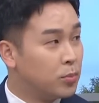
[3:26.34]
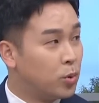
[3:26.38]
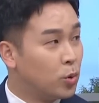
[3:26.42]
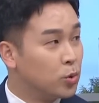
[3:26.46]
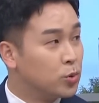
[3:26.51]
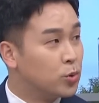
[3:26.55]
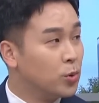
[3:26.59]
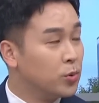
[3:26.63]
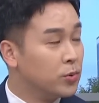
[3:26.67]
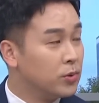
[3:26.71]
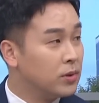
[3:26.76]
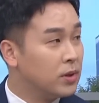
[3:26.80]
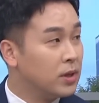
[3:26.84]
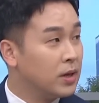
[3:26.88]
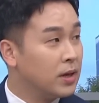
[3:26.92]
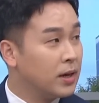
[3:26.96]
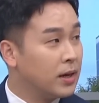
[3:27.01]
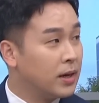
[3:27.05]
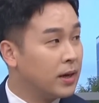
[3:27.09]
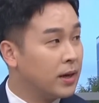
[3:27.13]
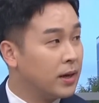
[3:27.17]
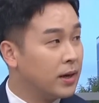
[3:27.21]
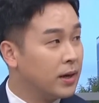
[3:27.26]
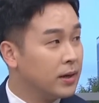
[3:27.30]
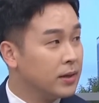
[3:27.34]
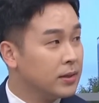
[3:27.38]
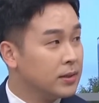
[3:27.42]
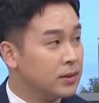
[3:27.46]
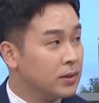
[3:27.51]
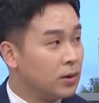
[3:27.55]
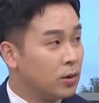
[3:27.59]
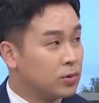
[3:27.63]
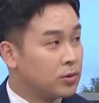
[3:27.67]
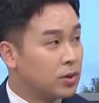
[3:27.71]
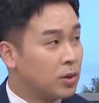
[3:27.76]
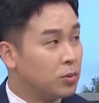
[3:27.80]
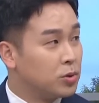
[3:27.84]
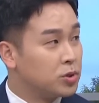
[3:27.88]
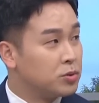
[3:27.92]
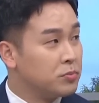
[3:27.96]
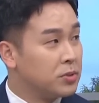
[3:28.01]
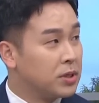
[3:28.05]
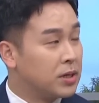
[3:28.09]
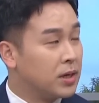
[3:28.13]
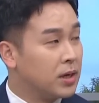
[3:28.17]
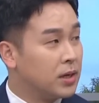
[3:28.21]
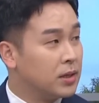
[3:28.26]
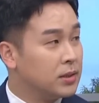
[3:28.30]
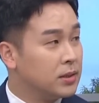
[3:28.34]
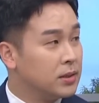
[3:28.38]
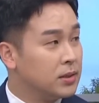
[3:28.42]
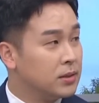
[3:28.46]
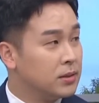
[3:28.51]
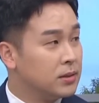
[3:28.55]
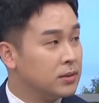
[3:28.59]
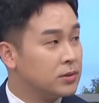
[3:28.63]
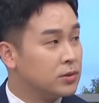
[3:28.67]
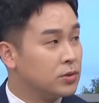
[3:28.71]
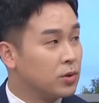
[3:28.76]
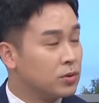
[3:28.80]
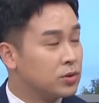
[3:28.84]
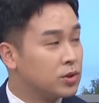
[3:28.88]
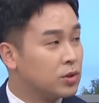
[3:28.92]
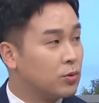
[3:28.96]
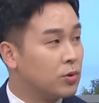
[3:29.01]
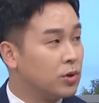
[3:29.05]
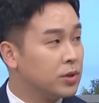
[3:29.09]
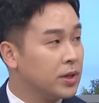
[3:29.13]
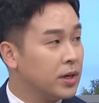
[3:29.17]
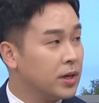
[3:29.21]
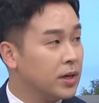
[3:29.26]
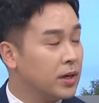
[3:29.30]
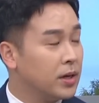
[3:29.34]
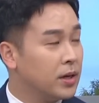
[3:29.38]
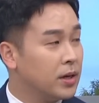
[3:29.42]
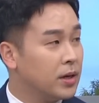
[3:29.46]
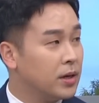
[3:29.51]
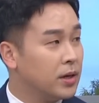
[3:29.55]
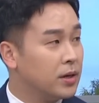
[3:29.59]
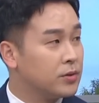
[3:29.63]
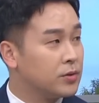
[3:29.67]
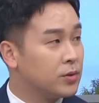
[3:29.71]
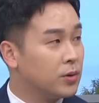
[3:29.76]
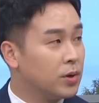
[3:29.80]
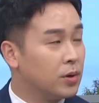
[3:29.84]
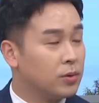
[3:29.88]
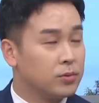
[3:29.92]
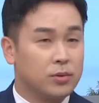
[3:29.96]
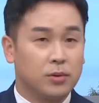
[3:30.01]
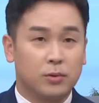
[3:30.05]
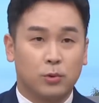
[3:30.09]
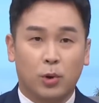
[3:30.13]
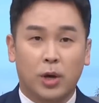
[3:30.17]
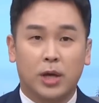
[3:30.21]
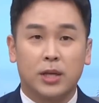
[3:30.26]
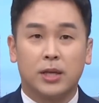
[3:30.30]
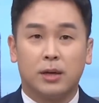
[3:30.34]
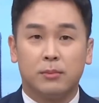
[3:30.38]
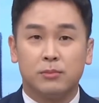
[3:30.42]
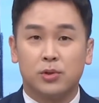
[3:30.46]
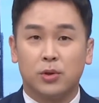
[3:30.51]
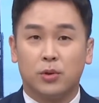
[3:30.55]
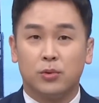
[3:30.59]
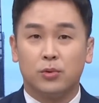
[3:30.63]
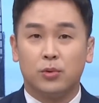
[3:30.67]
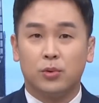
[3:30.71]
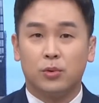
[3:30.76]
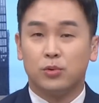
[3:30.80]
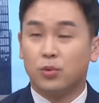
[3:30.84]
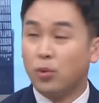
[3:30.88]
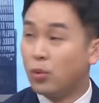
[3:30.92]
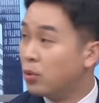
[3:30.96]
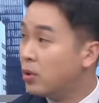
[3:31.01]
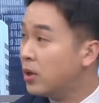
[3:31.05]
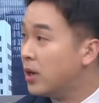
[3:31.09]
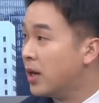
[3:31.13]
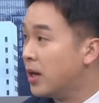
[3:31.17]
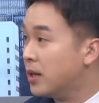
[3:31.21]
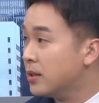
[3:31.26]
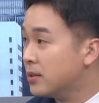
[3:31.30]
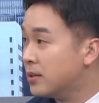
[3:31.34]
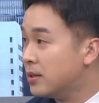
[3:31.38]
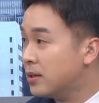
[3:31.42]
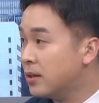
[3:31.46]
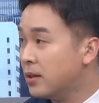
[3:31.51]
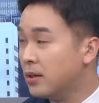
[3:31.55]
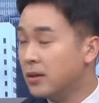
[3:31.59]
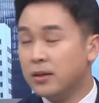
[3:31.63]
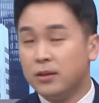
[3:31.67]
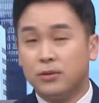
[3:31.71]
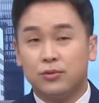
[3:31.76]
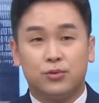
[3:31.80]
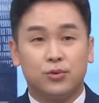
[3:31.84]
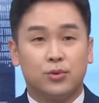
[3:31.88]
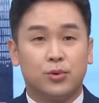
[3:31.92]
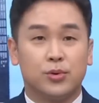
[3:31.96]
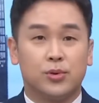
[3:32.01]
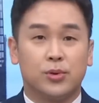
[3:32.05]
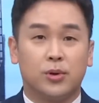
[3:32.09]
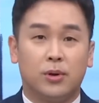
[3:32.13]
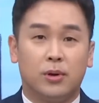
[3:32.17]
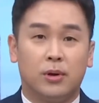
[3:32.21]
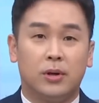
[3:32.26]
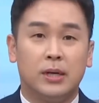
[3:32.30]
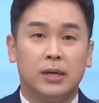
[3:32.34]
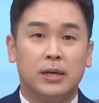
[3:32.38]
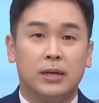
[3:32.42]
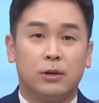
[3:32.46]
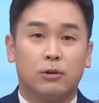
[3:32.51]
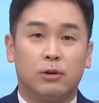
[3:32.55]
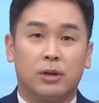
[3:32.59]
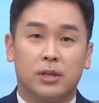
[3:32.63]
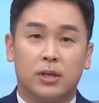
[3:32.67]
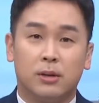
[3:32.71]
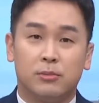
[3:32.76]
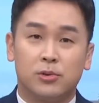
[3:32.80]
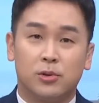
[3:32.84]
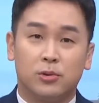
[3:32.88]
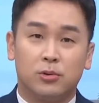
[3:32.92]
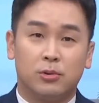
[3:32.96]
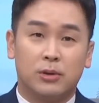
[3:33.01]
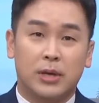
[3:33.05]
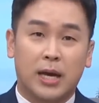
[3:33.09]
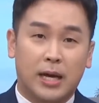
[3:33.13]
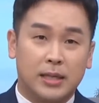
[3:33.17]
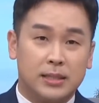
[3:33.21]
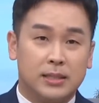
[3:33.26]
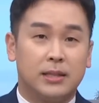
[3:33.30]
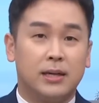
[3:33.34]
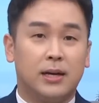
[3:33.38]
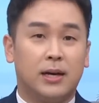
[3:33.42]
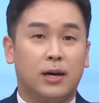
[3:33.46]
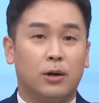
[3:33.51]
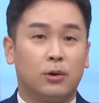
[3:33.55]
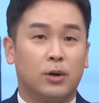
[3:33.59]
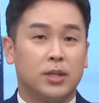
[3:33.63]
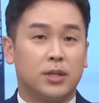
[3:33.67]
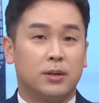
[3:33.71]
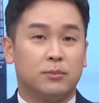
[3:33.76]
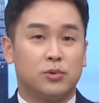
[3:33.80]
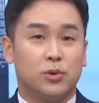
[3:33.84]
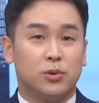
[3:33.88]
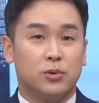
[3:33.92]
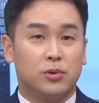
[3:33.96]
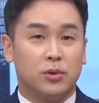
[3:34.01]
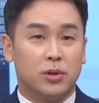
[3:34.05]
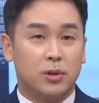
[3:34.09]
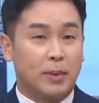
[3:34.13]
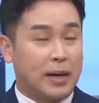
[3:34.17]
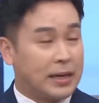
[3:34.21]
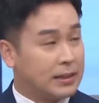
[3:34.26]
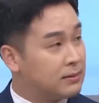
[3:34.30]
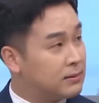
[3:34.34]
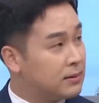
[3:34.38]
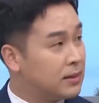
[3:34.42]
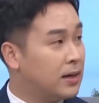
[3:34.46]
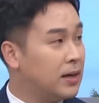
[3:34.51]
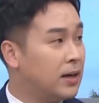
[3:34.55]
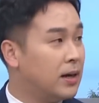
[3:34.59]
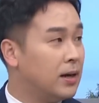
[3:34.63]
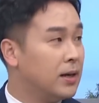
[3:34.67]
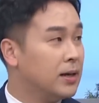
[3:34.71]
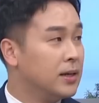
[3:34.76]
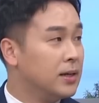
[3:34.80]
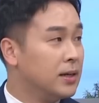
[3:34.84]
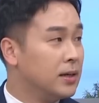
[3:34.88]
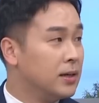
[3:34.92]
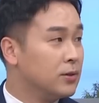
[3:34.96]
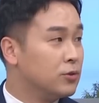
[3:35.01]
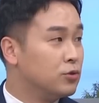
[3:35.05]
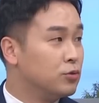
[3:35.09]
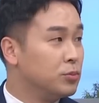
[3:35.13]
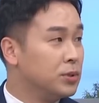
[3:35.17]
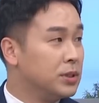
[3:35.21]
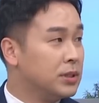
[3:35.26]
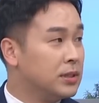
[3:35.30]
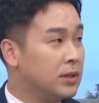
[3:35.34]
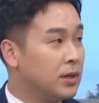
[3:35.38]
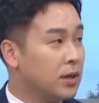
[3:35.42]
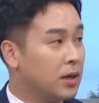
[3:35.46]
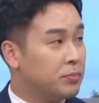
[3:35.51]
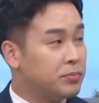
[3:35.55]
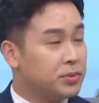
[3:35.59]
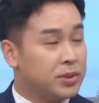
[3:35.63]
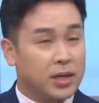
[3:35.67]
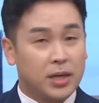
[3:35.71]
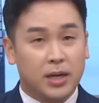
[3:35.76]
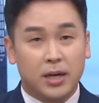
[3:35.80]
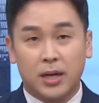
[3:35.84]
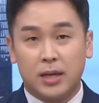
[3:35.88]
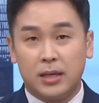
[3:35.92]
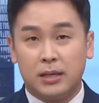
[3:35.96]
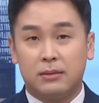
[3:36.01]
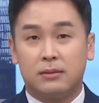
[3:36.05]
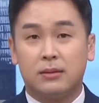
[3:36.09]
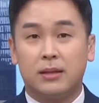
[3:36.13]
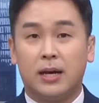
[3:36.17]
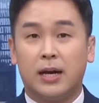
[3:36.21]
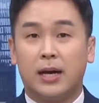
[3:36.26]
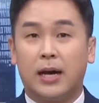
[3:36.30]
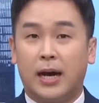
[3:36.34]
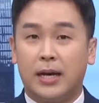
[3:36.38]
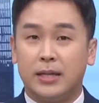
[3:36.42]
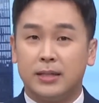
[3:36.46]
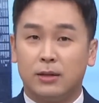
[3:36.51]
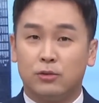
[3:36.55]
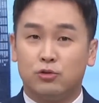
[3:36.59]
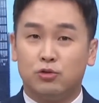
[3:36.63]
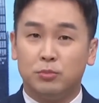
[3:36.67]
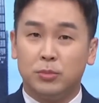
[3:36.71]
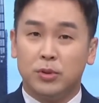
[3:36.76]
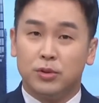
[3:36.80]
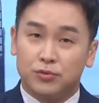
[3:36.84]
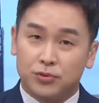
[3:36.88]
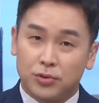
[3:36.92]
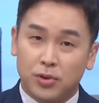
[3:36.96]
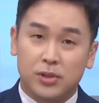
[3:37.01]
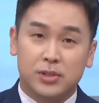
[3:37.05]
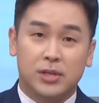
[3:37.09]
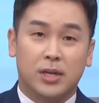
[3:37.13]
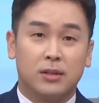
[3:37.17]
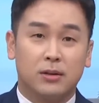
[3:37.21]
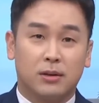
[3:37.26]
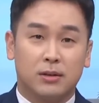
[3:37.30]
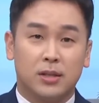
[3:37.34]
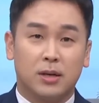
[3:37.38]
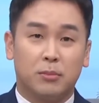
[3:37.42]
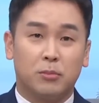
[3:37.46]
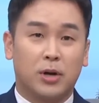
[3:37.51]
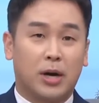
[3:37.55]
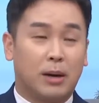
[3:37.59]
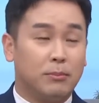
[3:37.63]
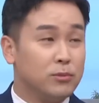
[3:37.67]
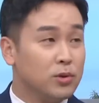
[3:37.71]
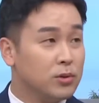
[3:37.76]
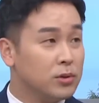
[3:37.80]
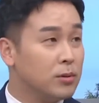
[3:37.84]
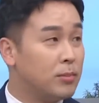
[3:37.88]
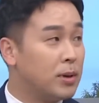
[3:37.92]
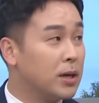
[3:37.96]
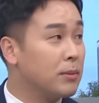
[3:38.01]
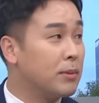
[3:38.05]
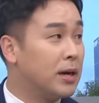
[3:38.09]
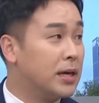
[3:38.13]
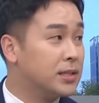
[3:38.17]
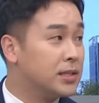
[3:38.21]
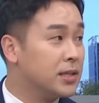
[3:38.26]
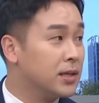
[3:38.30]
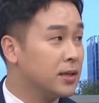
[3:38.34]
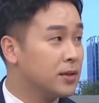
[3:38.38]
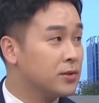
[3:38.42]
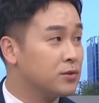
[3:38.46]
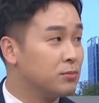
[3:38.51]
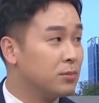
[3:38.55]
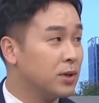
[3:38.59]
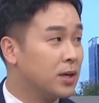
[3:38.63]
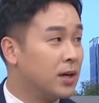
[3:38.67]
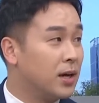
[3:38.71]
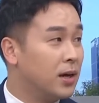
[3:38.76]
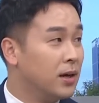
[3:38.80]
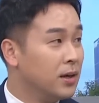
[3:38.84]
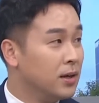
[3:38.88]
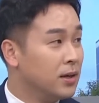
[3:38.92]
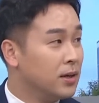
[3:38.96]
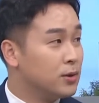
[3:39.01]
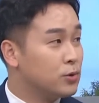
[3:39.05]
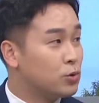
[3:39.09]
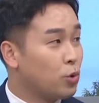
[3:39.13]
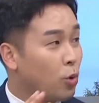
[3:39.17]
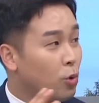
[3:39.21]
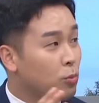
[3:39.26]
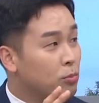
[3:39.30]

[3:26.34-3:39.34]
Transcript: 보도인데 어떻게 보십니까? 이 정치권에서의 어떤 괴담선동 논란을 두고서 괴담선동이 아니다, 괴담선동이 맞다, 국민들에게 피해가 있다, 아니다, 국민을 우려해서 하는 거다, 뭐 갑론을박이 많지 않았습니까? 네네.